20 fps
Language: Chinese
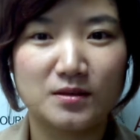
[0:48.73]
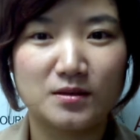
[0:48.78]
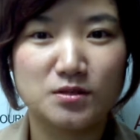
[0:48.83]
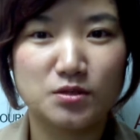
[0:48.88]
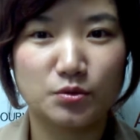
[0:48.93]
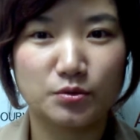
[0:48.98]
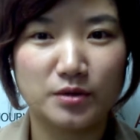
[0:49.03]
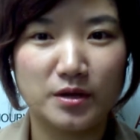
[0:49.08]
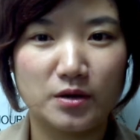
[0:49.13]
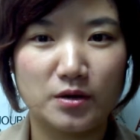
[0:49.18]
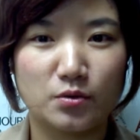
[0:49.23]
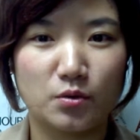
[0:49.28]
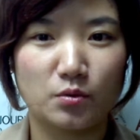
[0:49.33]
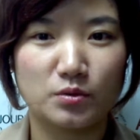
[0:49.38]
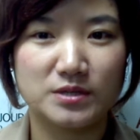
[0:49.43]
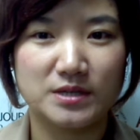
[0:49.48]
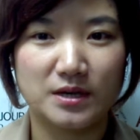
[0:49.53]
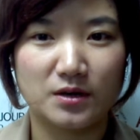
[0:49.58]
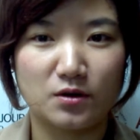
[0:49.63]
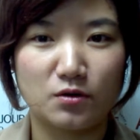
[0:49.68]
就内
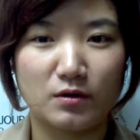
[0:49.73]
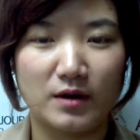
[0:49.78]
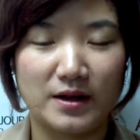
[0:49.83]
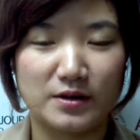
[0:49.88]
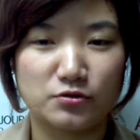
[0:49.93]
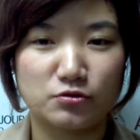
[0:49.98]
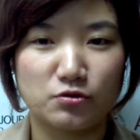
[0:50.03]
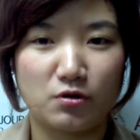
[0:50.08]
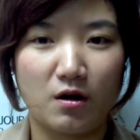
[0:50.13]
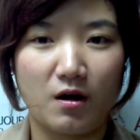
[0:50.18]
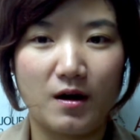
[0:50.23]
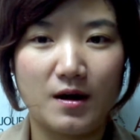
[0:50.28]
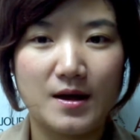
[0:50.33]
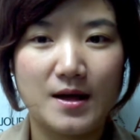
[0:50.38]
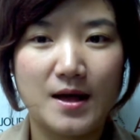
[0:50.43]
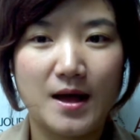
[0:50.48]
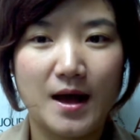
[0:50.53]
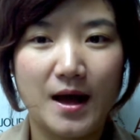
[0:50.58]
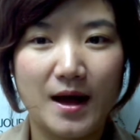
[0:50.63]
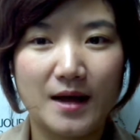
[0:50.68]
容结构来说，
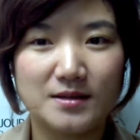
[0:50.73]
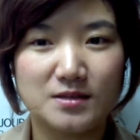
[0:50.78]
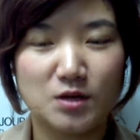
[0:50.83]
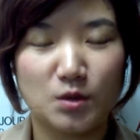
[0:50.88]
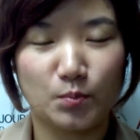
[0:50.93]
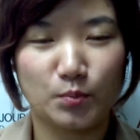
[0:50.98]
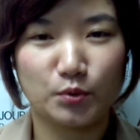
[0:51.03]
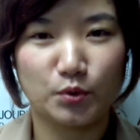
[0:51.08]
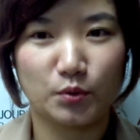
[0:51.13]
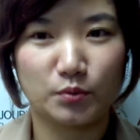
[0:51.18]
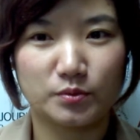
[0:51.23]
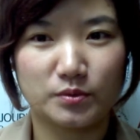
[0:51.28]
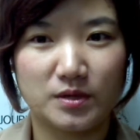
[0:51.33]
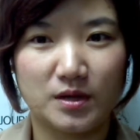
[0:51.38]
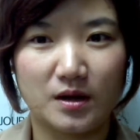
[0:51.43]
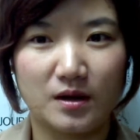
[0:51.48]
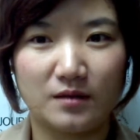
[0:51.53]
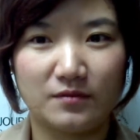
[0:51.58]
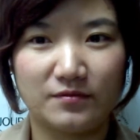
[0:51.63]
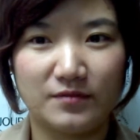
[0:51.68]
按照不同
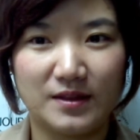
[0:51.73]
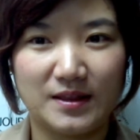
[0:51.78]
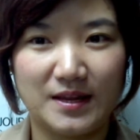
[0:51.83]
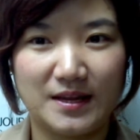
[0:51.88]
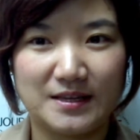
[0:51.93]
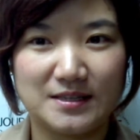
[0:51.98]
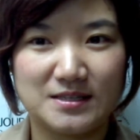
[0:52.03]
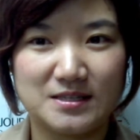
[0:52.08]
的分类，